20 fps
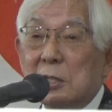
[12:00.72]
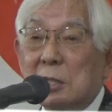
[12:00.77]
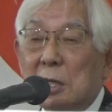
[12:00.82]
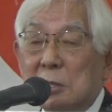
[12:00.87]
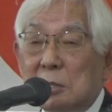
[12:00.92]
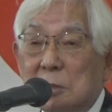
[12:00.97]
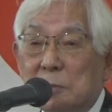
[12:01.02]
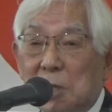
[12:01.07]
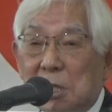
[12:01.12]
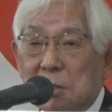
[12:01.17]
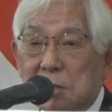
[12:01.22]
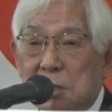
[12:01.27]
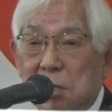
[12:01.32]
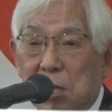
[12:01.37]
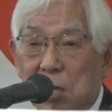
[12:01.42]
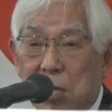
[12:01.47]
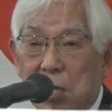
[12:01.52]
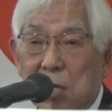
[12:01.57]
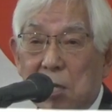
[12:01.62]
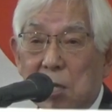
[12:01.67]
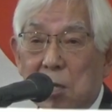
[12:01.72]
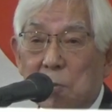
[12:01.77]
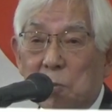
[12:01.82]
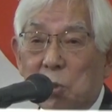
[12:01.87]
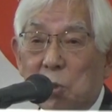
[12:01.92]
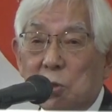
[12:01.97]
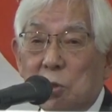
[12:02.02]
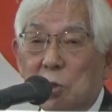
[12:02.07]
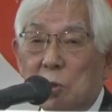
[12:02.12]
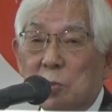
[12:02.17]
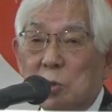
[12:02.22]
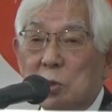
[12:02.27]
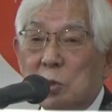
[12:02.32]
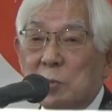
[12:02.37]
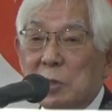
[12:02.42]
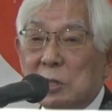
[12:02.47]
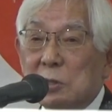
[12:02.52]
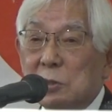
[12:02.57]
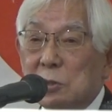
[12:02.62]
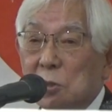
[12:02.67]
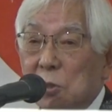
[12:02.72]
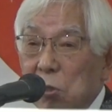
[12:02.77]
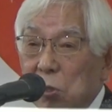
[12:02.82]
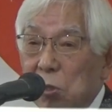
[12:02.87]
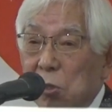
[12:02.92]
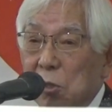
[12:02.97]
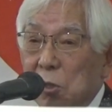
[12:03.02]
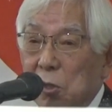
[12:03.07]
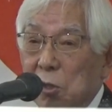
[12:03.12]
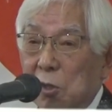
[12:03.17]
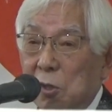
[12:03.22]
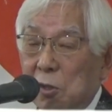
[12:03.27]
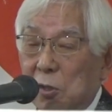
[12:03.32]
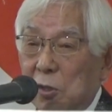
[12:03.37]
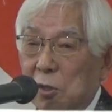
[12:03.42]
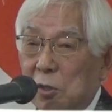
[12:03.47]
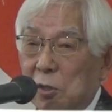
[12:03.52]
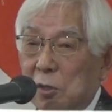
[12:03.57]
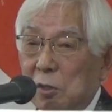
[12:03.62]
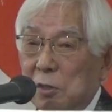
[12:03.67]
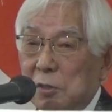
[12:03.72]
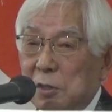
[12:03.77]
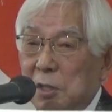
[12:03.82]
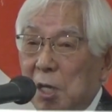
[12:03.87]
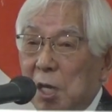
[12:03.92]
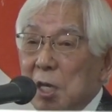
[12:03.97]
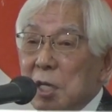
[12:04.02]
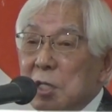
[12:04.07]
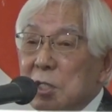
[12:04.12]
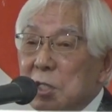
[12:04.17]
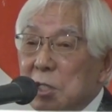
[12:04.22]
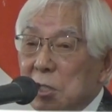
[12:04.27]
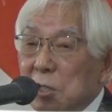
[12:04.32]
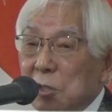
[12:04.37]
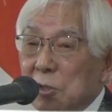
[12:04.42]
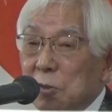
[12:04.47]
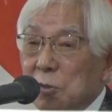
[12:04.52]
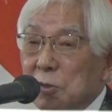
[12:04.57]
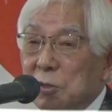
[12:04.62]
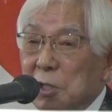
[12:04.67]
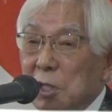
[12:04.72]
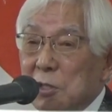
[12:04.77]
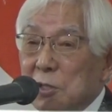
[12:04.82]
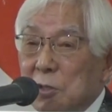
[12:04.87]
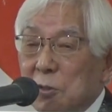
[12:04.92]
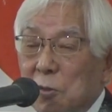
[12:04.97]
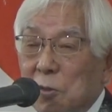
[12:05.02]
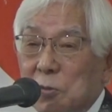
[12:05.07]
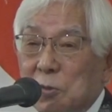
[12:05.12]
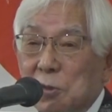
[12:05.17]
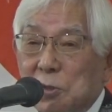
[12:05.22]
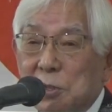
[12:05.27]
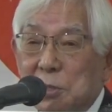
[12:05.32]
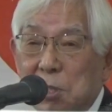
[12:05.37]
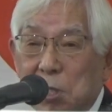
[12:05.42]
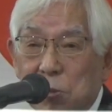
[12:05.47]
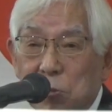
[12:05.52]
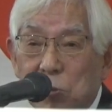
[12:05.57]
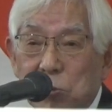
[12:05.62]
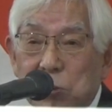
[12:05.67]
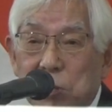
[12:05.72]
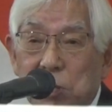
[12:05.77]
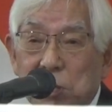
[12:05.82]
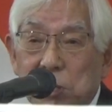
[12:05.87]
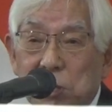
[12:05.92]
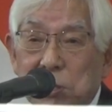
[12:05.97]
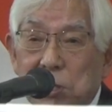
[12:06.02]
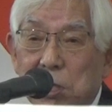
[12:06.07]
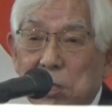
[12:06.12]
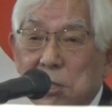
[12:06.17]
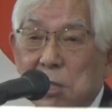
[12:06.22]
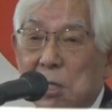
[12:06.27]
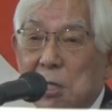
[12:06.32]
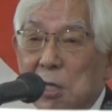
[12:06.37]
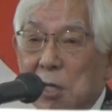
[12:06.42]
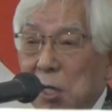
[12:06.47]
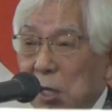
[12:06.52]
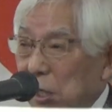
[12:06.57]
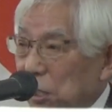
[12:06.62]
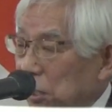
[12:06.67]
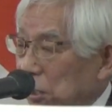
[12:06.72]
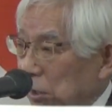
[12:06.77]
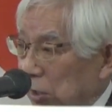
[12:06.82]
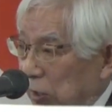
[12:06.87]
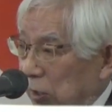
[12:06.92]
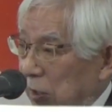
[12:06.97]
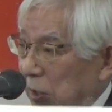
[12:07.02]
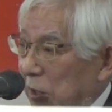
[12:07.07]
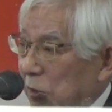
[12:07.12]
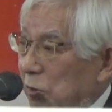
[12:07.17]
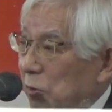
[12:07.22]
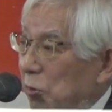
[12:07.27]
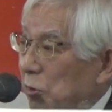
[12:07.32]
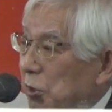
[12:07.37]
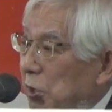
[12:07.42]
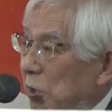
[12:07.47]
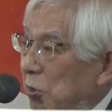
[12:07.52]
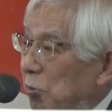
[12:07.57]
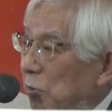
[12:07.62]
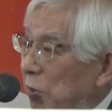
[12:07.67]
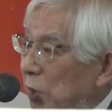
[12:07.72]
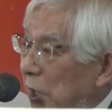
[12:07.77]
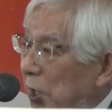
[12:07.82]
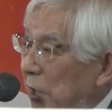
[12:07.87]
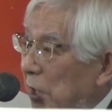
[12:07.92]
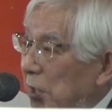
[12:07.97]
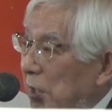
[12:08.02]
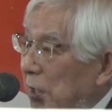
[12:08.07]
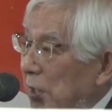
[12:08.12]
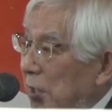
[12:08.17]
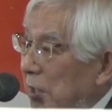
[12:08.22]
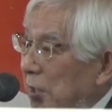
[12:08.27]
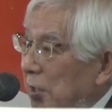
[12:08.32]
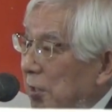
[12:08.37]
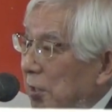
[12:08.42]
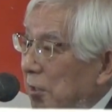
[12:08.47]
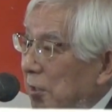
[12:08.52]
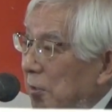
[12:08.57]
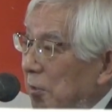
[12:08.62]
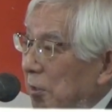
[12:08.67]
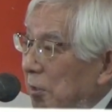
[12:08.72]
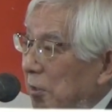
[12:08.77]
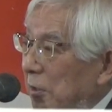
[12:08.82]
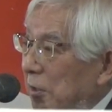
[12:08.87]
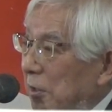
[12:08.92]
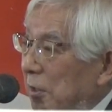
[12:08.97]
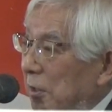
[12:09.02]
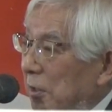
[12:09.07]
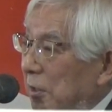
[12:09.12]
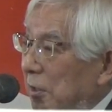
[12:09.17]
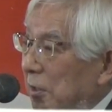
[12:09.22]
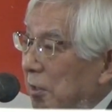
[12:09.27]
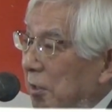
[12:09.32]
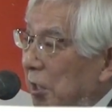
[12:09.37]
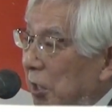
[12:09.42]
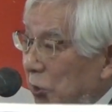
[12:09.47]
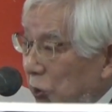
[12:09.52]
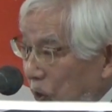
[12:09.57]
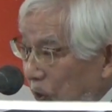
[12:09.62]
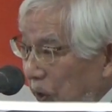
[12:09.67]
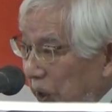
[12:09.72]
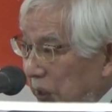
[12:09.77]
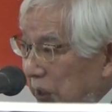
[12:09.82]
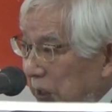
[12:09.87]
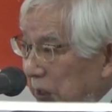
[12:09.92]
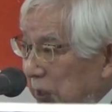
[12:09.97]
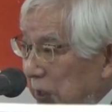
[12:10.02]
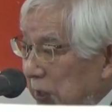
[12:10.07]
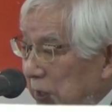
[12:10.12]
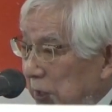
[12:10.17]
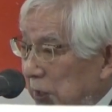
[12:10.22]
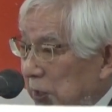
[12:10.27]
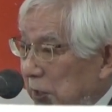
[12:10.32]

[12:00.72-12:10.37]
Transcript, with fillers: いいたしましてポリオ撲滅を第一優先事項としてロータリー財団が活動しているのが現状です